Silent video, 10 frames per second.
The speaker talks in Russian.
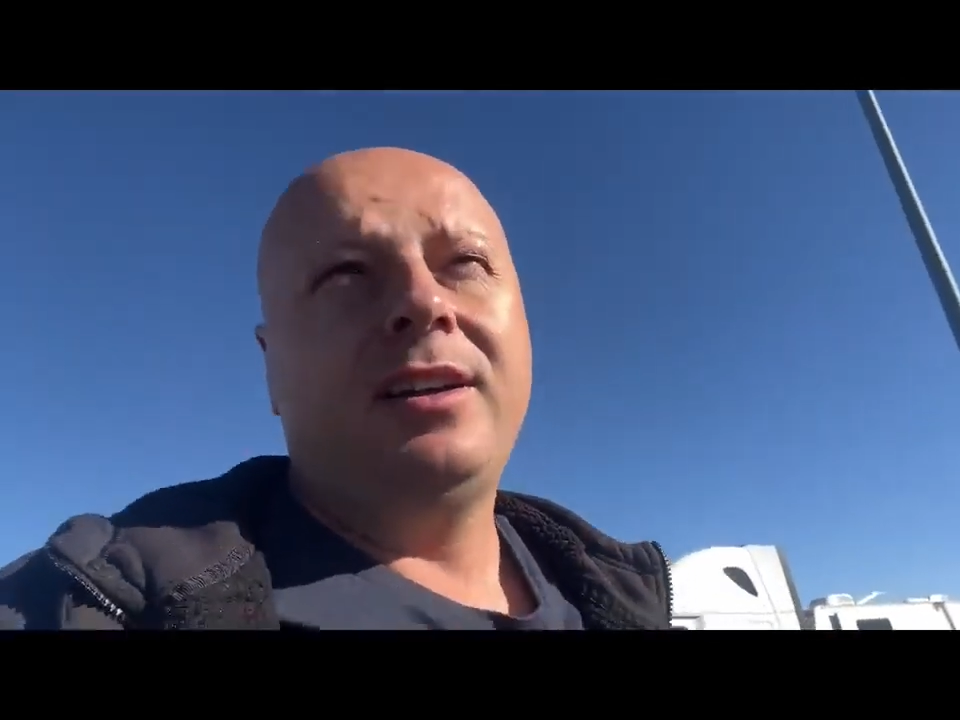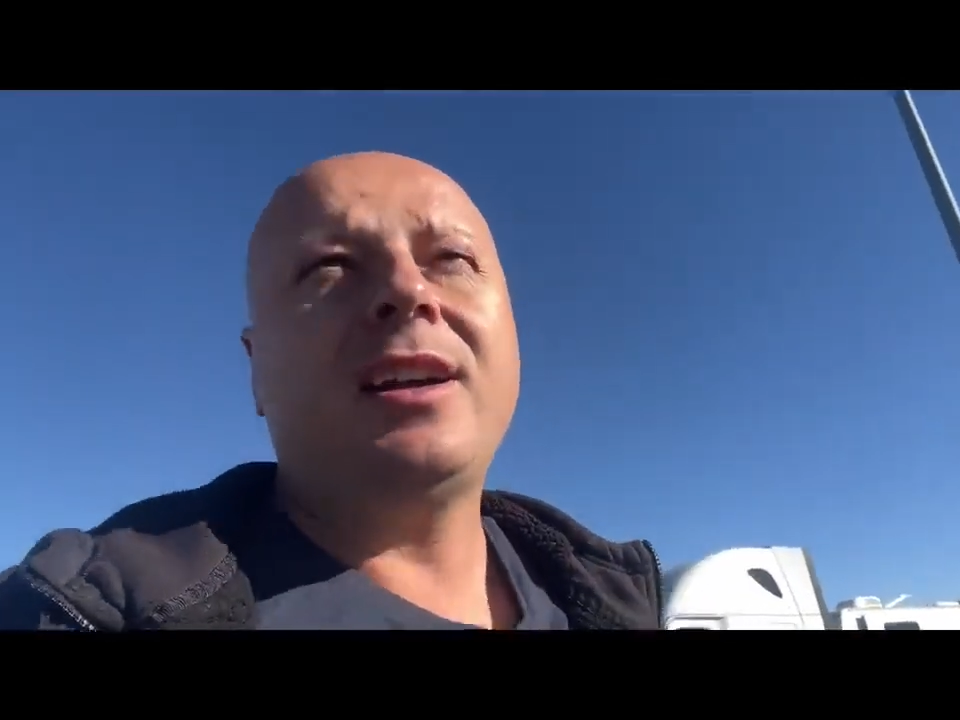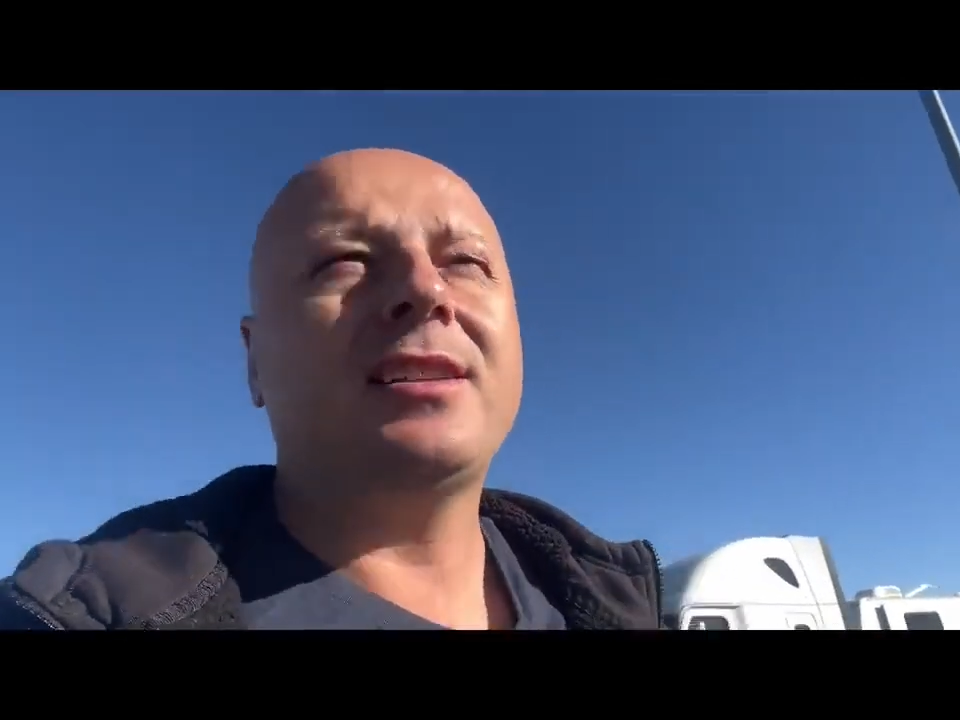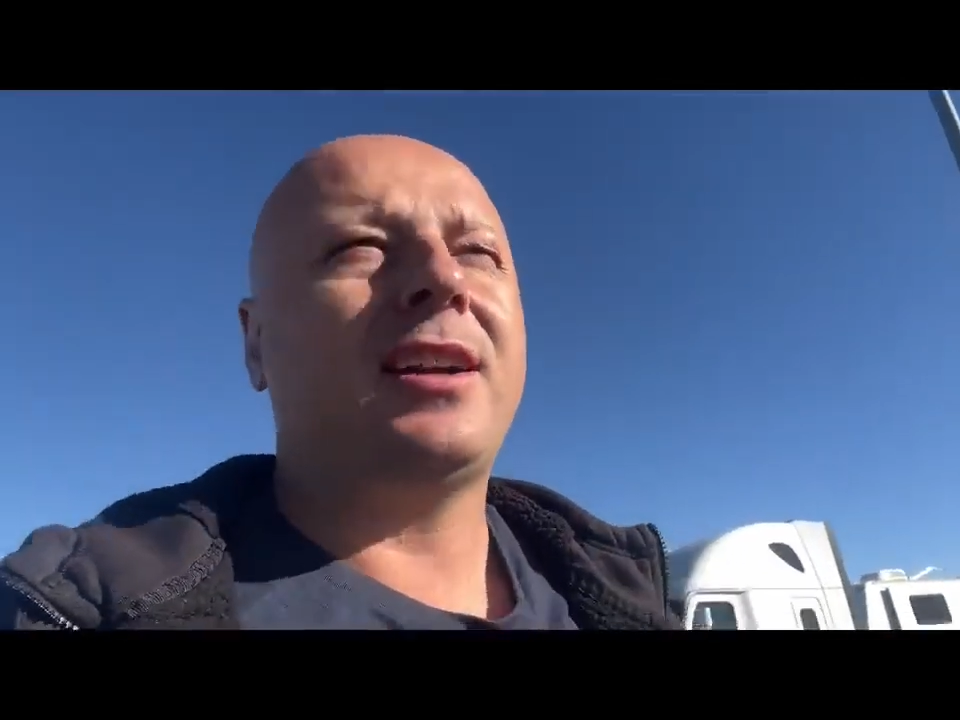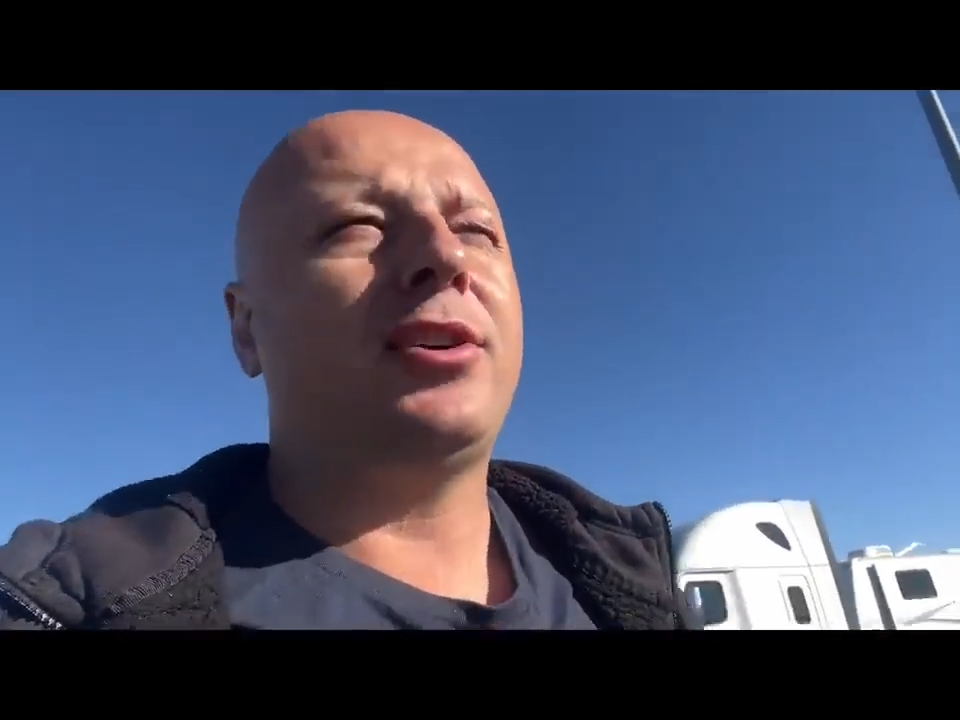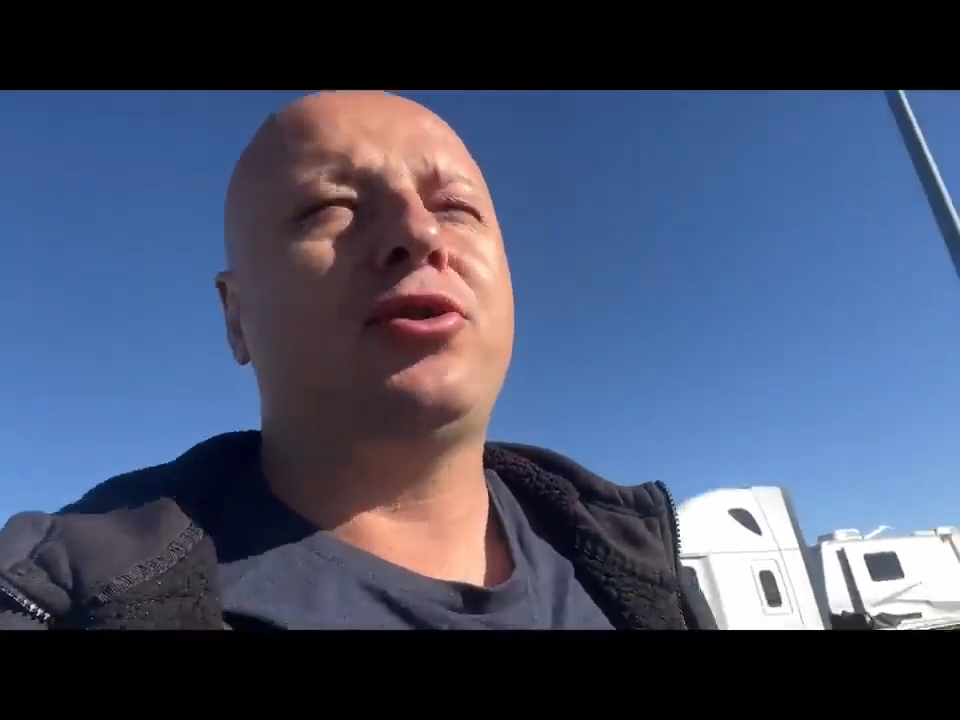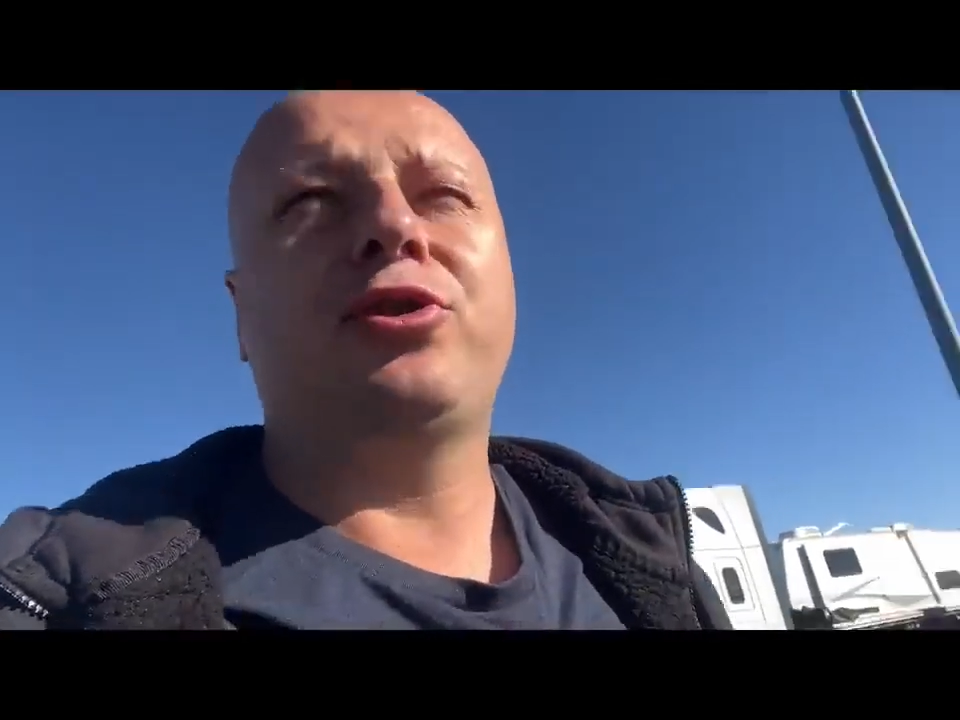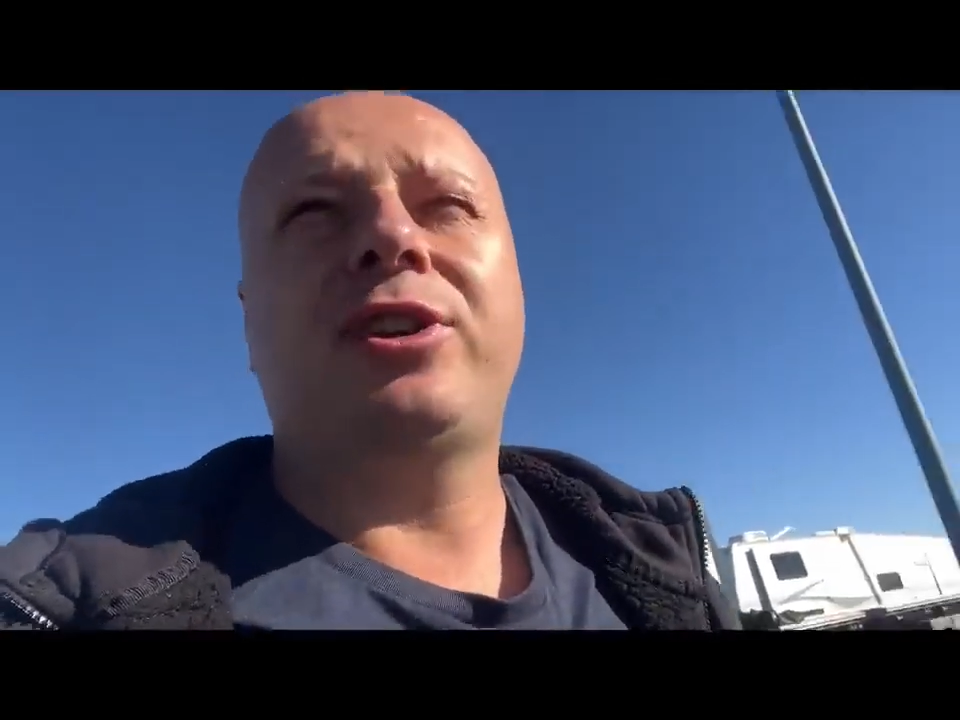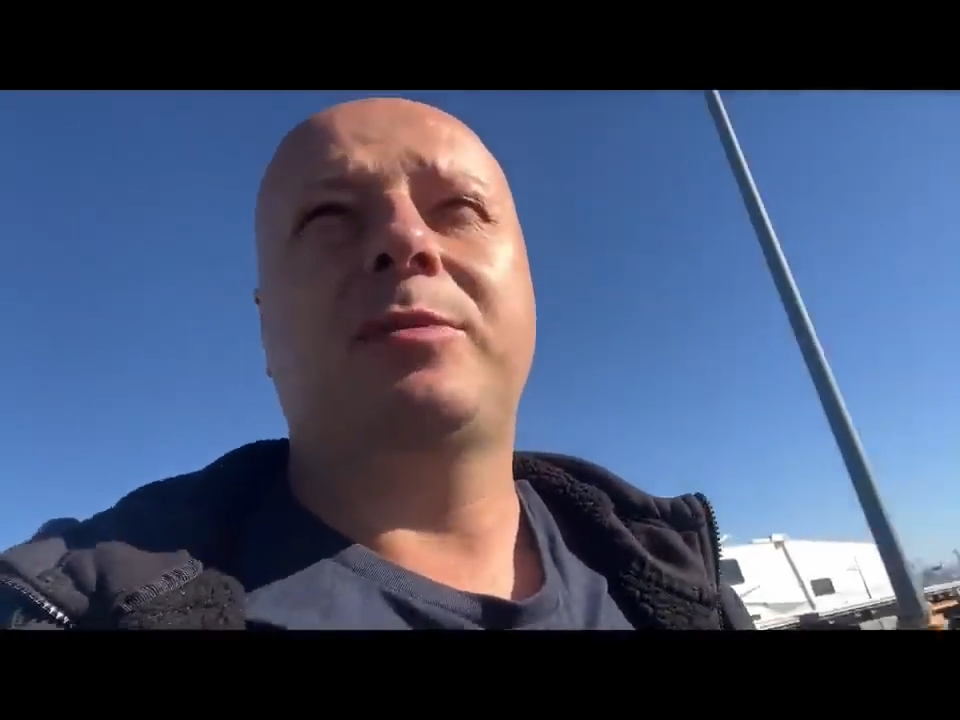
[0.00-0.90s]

Я знаю, что